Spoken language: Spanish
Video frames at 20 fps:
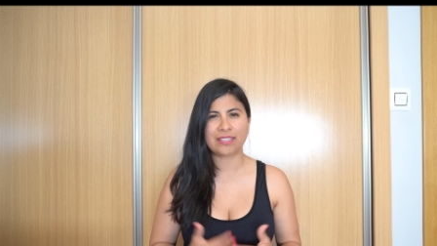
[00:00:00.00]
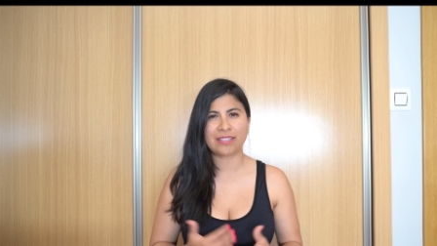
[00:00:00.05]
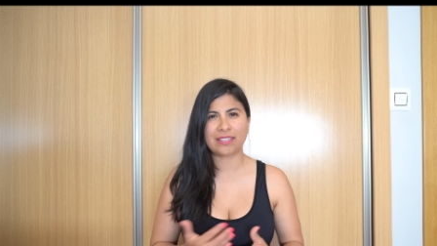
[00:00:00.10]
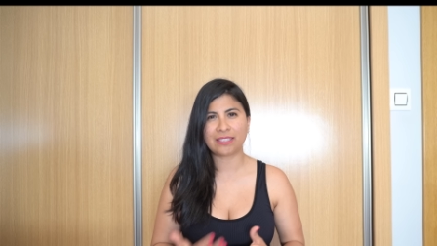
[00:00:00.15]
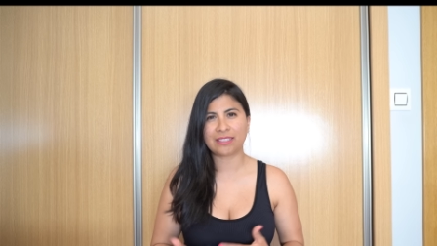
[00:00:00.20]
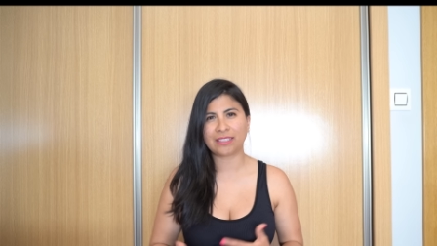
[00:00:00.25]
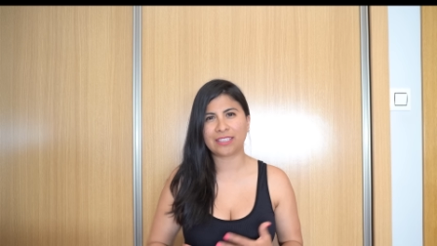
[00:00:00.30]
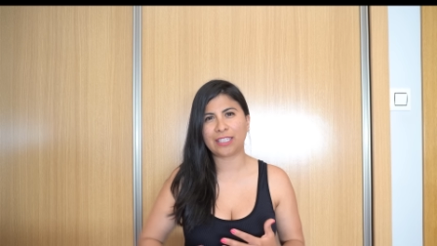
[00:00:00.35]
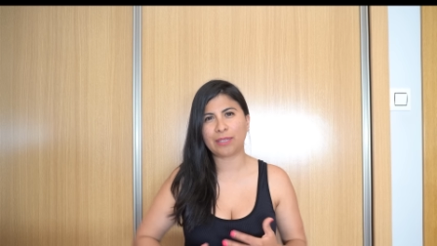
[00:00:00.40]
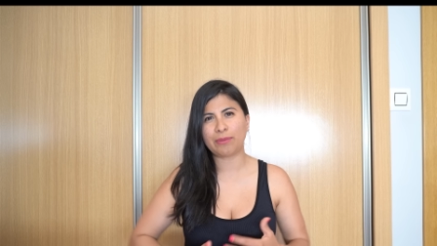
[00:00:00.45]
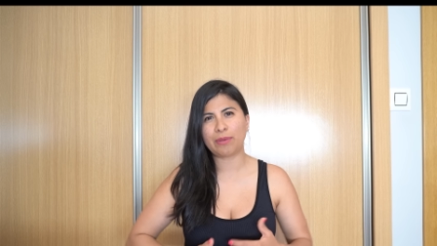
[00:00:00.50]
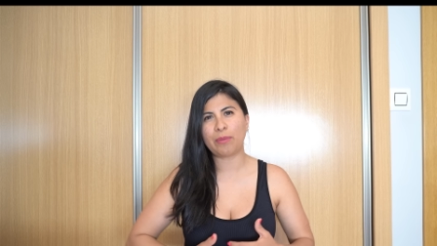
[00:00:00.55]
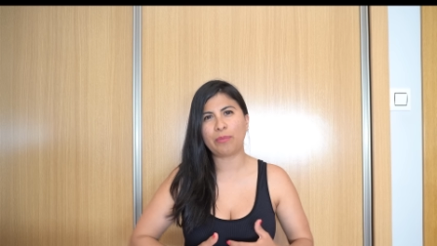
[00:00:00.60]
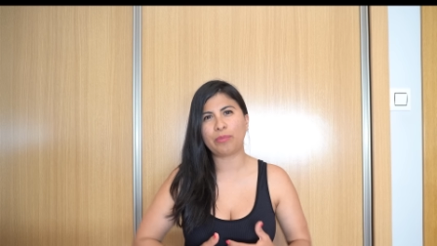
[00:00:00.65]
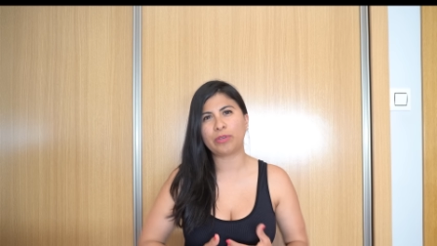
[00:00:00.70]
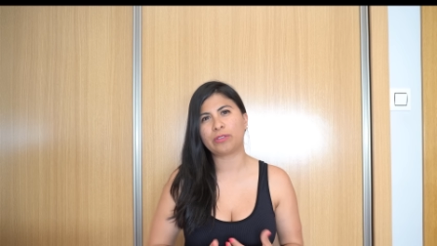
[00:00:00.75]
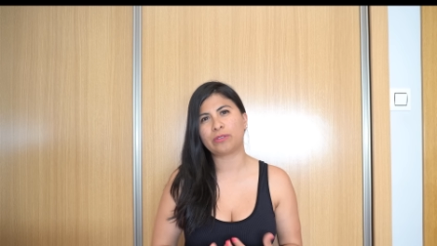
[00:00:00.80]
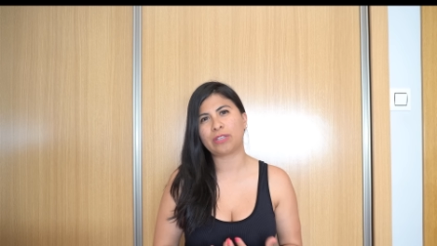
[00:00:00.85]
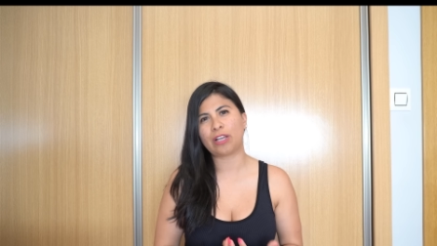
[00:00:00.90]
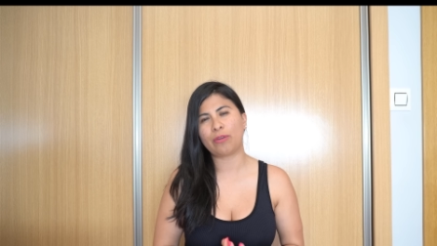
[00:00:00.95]
y te escriba
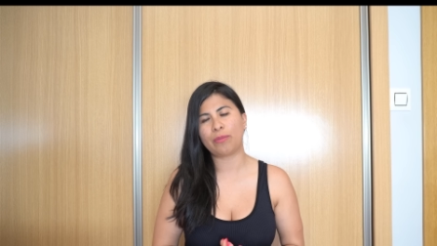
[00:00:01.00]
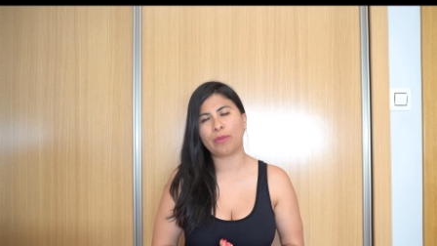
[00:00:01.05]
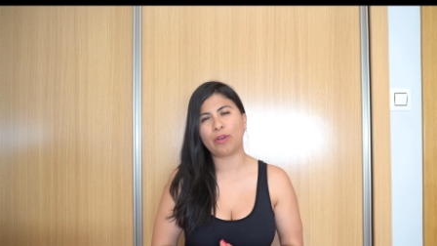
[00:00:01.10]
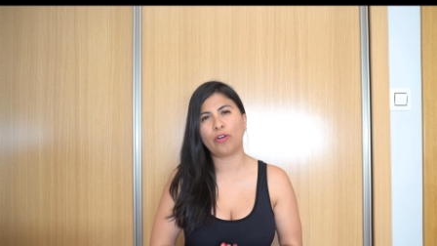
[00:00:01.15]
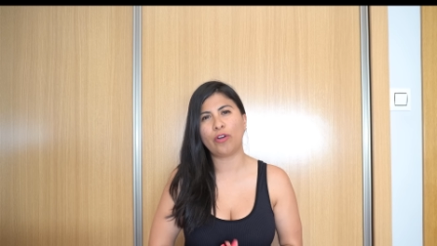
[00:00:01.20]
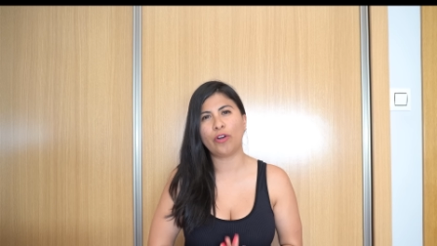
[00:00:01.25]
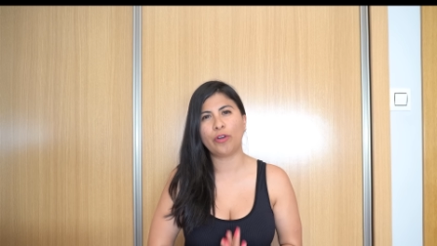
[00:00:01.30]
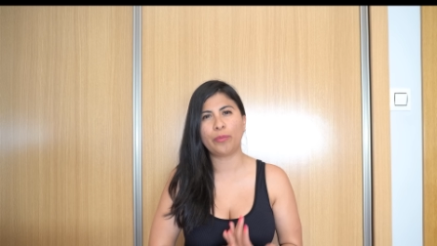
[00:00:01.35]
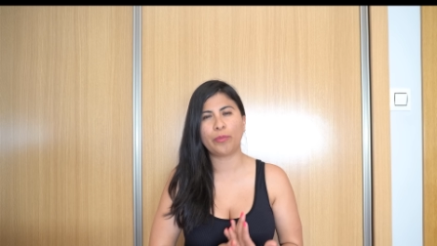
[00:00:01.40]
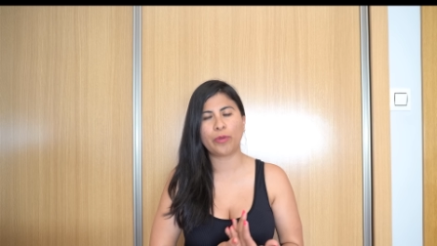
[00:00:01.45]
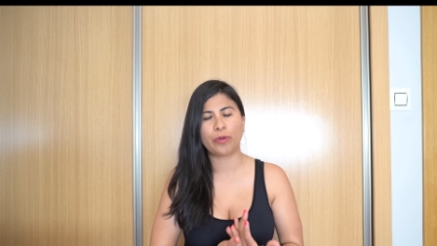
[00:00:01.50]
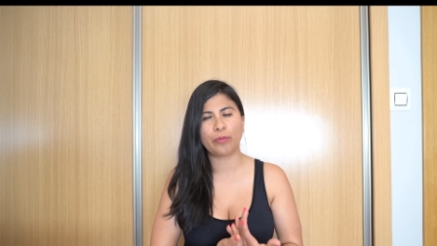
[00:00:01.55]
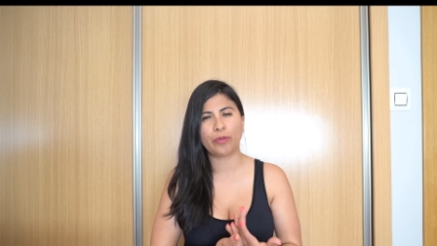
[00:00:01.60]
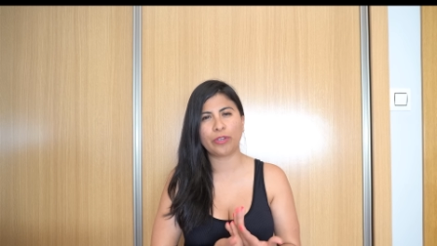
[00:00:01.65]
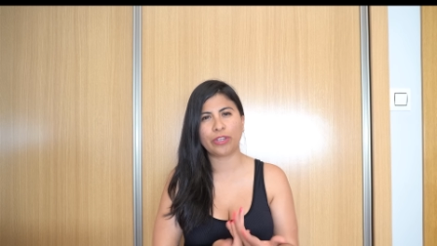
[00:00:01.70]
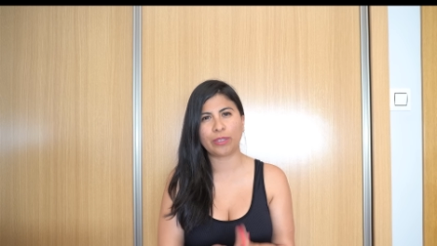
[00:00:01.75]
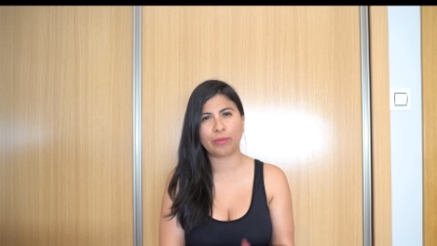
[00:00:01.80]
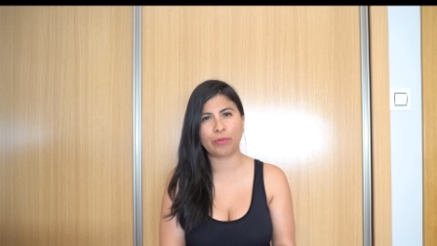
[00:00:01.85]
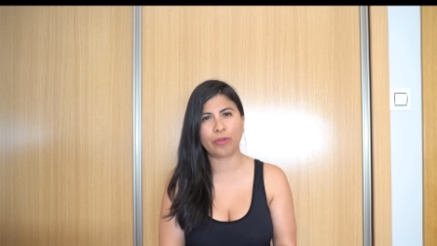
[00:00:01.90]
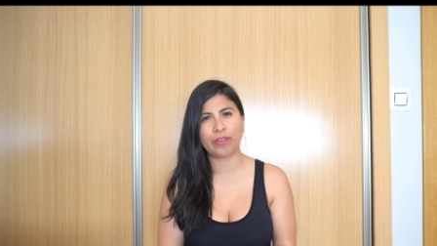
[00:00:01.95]
pues a lo mejor por
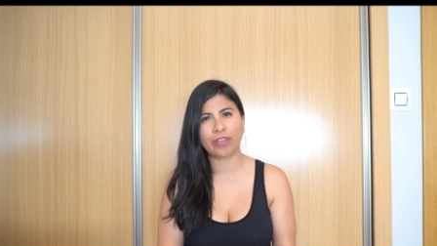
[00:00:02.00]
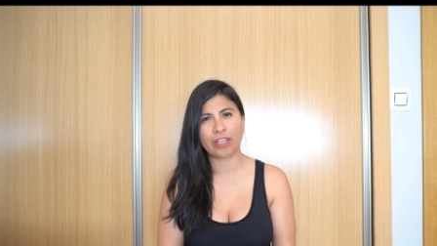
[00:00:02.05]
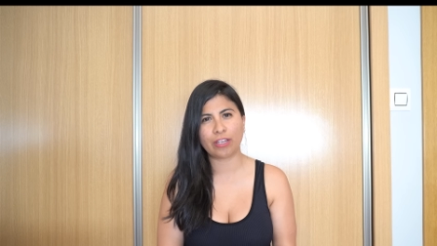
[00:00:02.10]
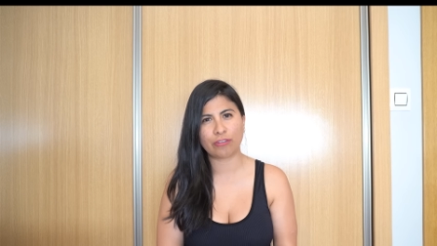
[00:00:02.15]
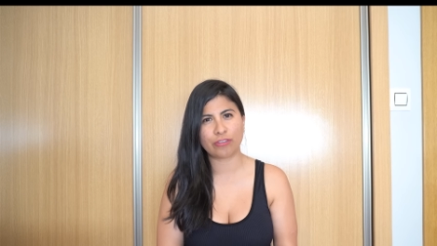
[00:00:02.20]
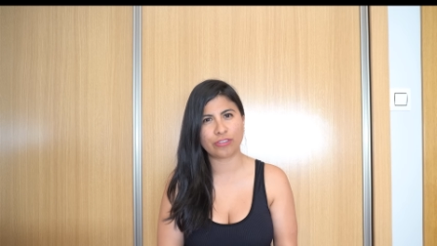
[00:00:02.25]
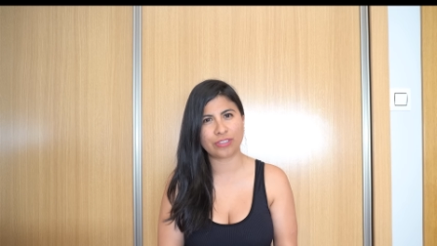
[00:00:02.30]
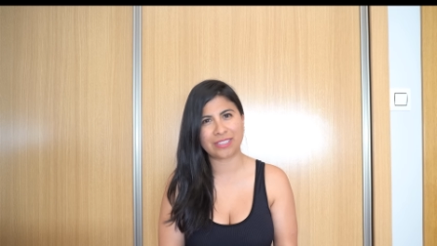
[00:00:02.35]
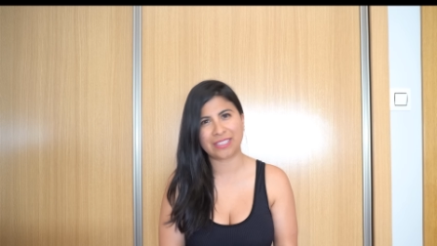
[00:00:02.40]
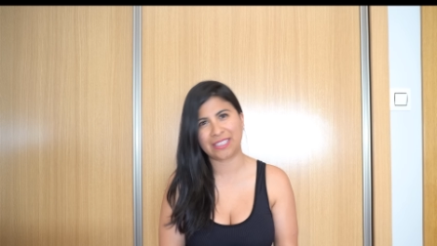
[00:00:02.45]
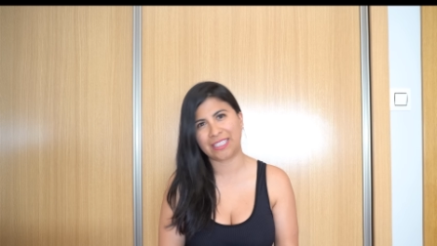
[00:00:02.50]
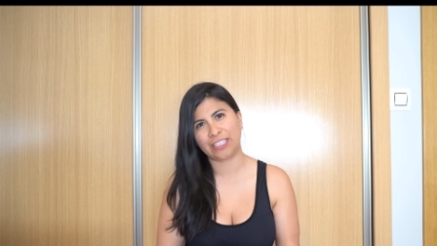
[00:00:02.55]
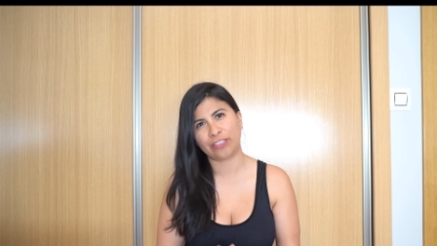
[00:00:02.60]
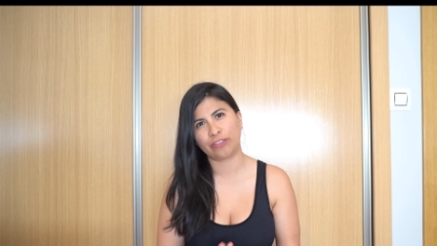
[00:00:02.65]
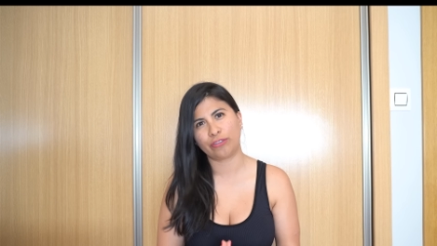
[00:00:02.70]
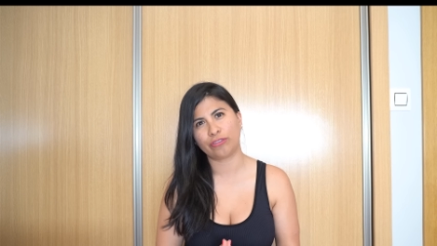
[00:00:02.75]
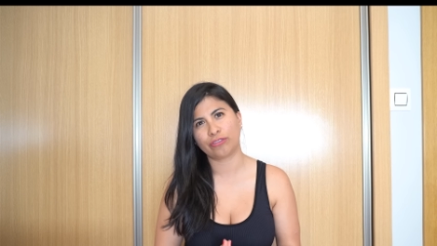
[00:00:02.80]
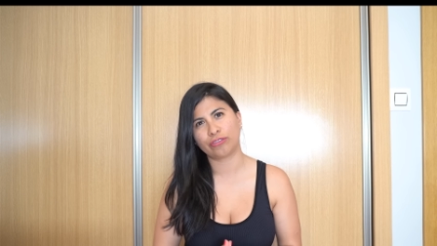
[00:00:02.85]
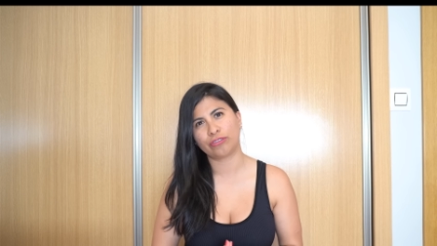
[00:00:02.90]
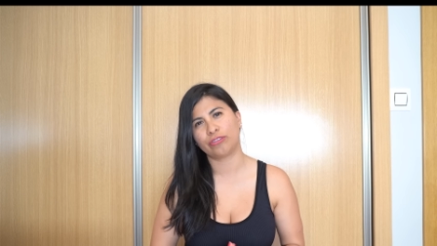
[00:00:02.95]
motivo de los
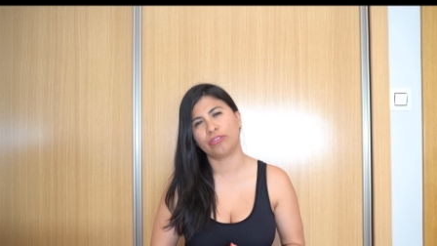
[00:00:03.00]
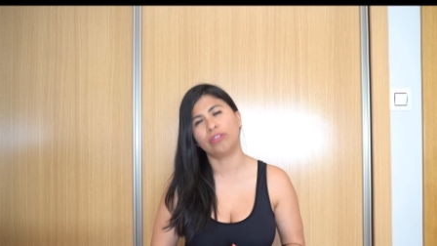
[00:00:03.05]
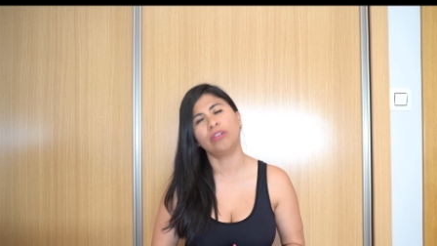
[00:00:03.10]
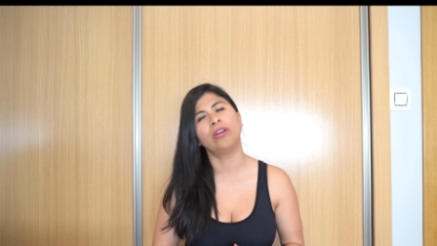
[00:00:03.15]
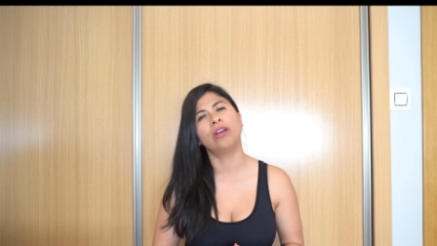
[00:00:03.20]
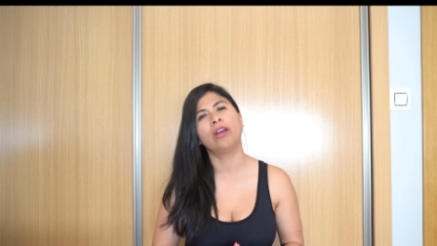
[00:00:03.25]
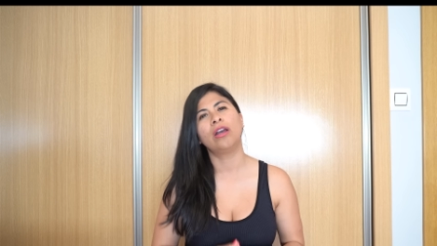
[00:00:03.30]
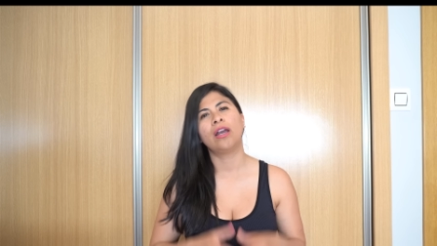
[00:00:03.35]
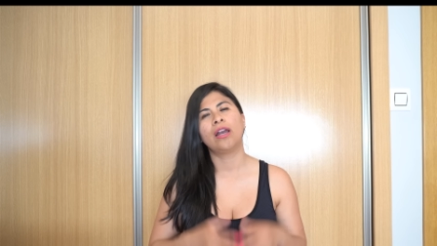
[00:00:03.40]
niños, ¿no?